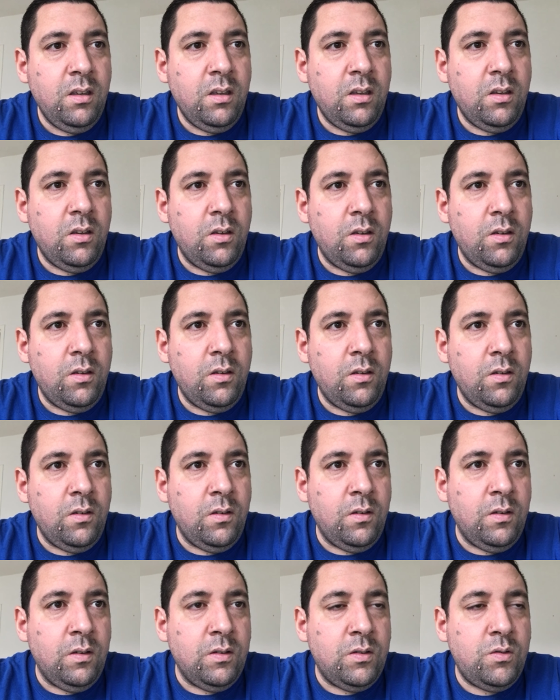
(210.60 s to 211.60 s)

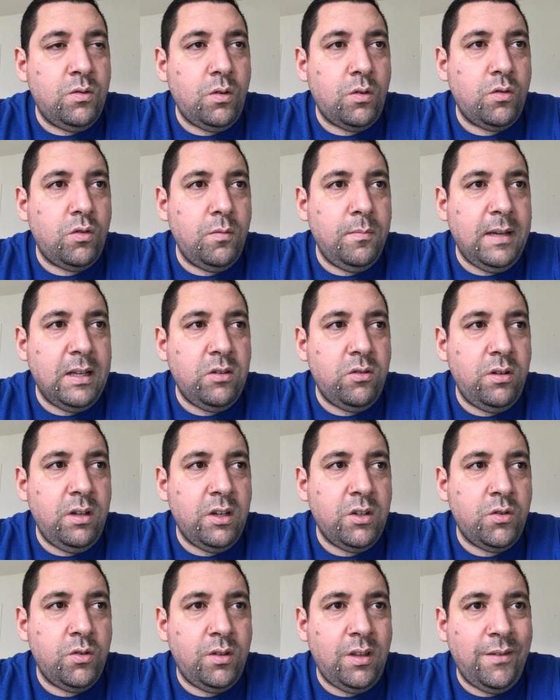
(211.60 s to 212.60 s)
sur ce match-là,
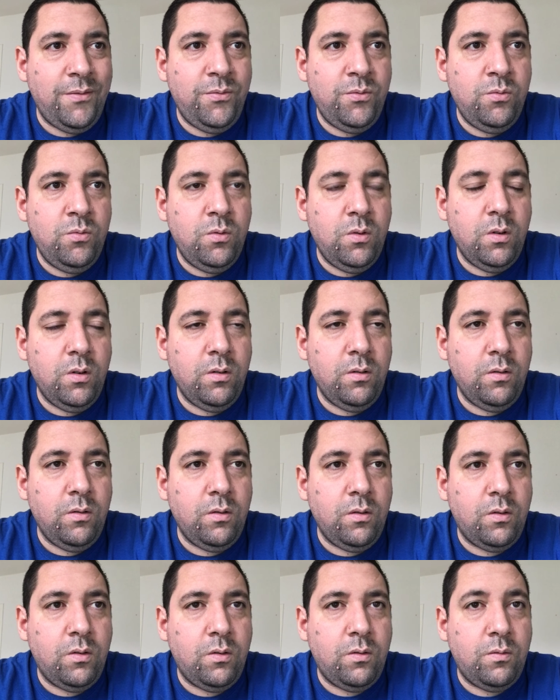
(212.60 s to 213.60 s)
je t'avoue
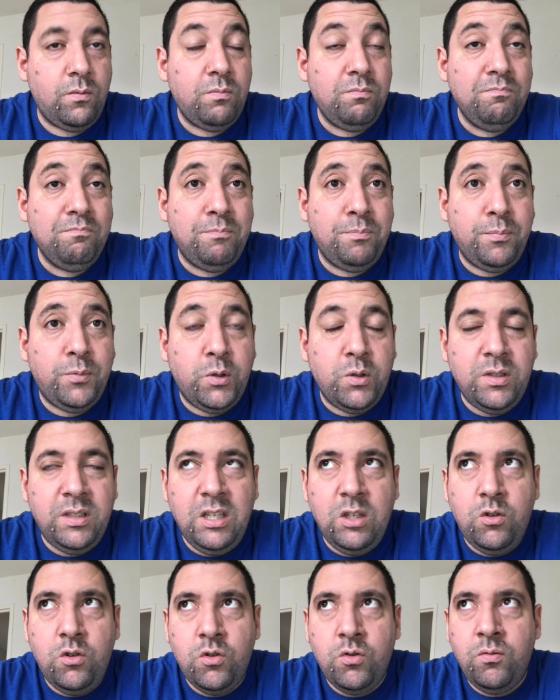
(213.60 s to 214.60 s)
que
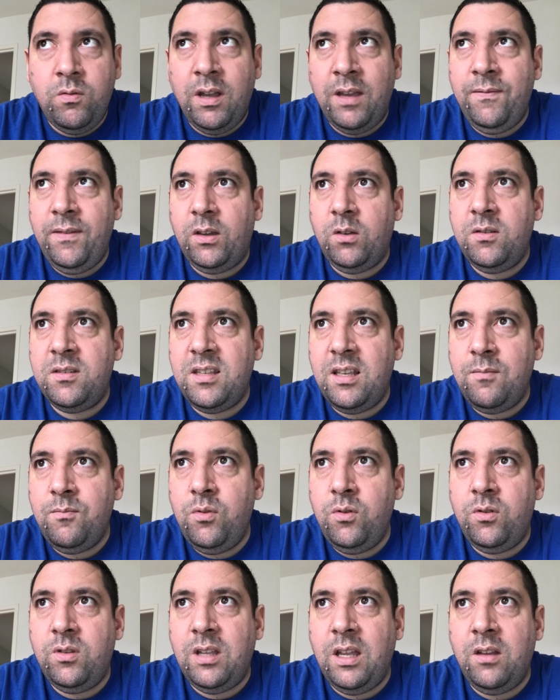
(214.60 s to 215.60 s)
si tu joues 1,5
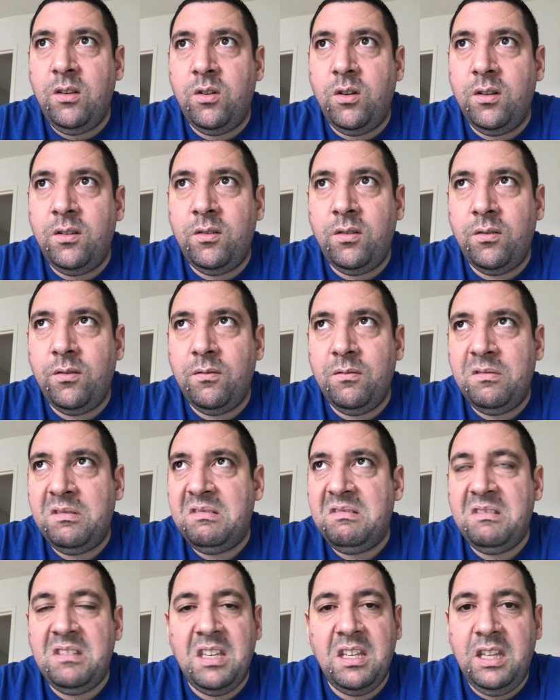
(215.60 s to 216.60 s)
but, tu as une cote
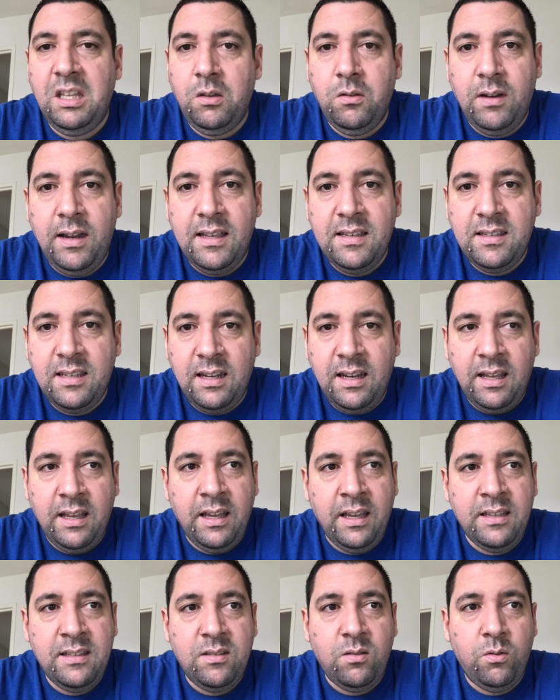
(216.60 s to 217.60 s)
qui est dégueulasse. Elle a
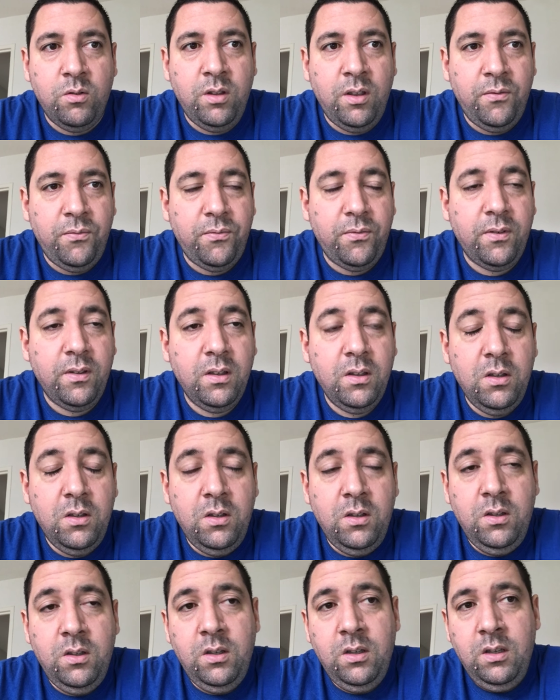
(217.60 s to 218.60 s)
1,09.
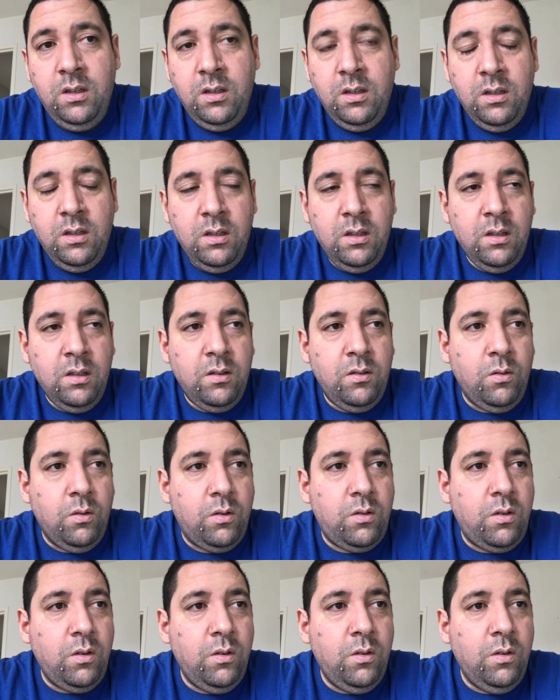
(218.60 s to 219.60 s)

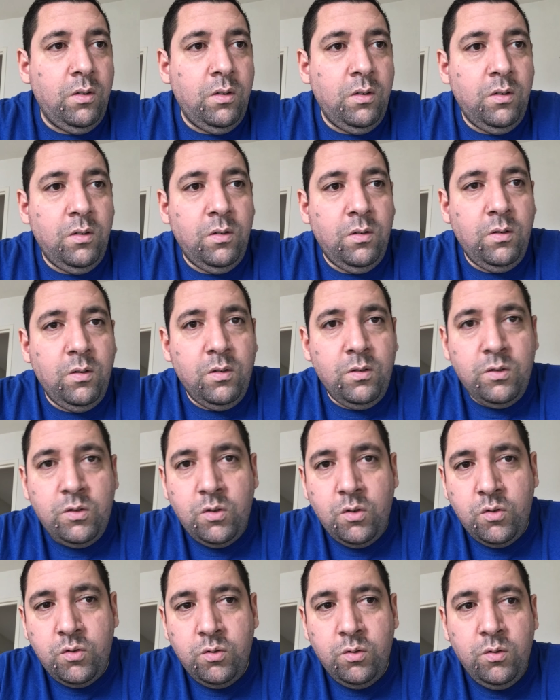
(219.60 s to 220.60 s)
Donc euh,
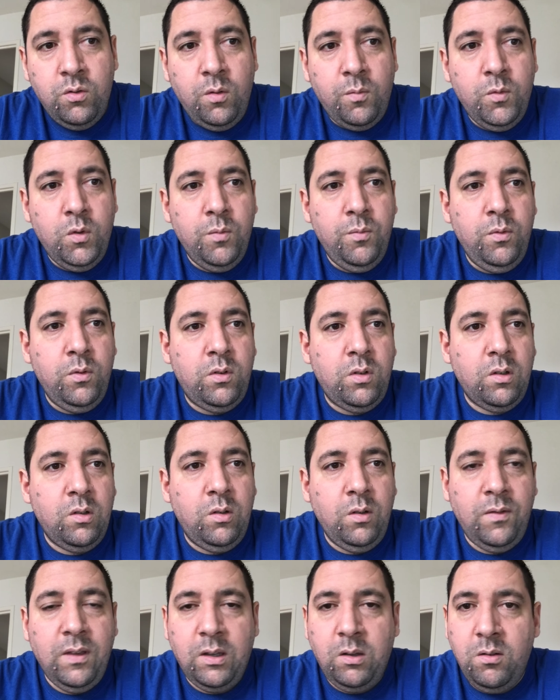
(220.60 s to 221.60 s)
je joue le nombre de buts,
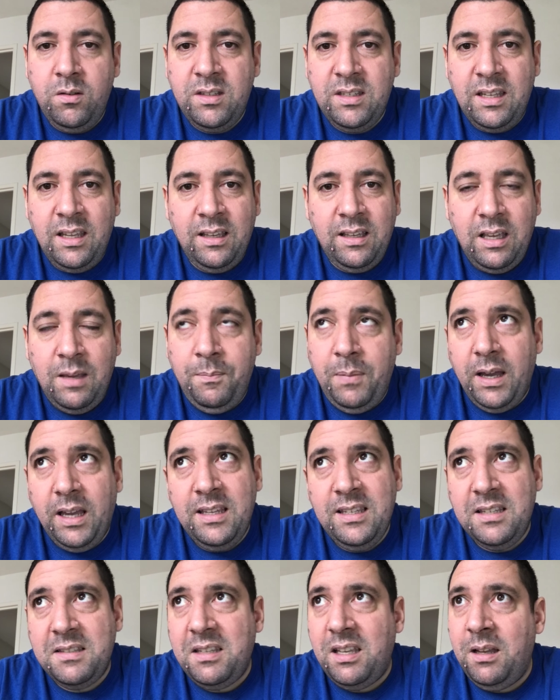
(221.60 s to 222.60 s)
2,5. Et Paris,
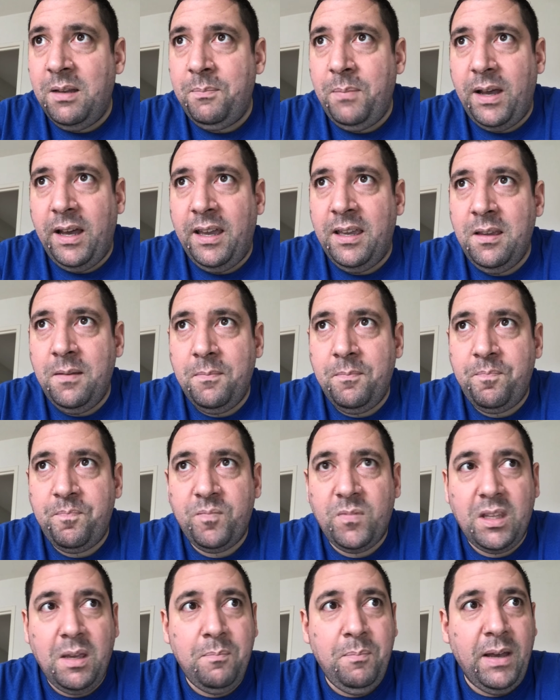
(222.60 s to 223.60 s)
ce sera pareil.
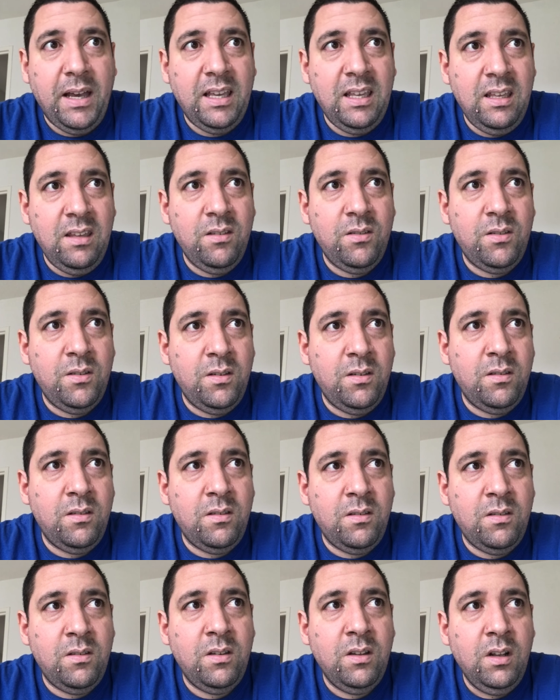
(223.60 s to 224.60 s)
Paris,
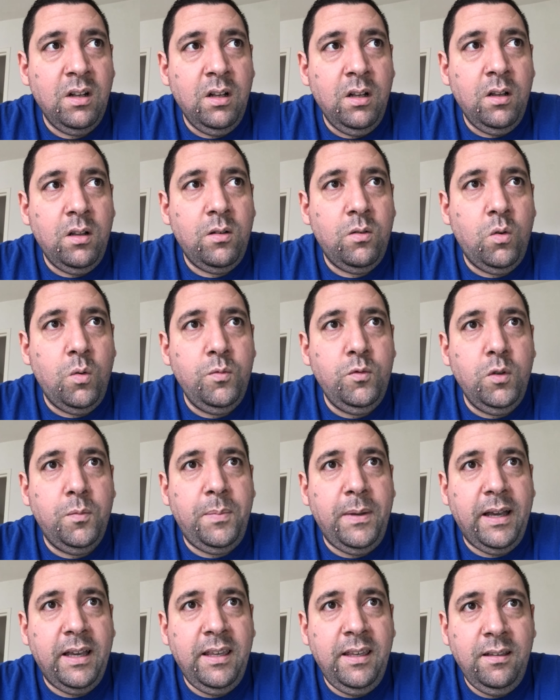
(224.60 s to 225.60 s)
euh, groupe de
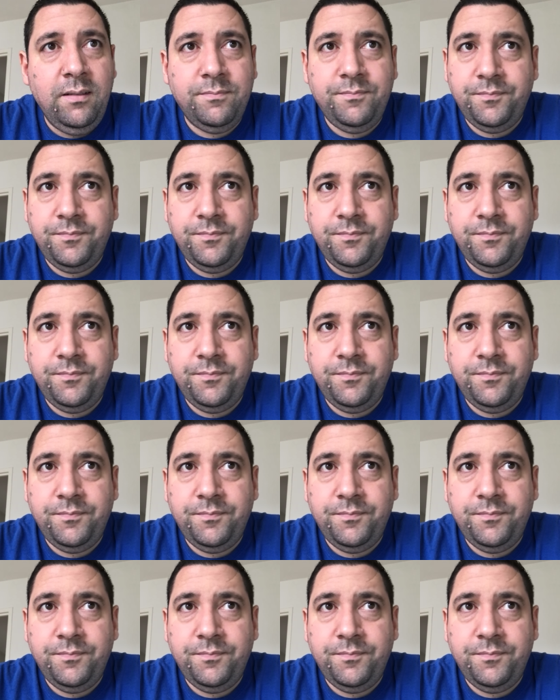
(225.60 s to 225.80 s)
Paris.